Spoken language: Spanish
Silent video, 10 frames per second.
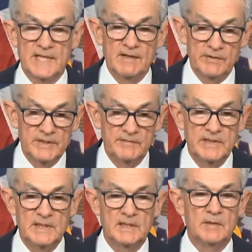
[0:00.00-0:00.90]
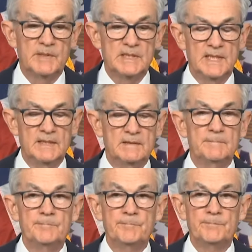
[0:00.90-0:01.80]
potente
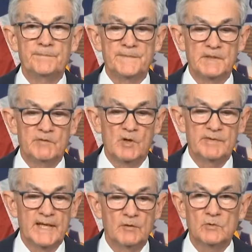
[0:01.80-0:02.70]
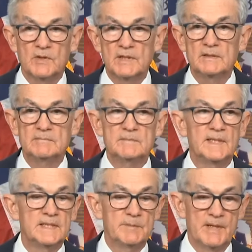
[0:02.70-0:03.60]
y aparentemente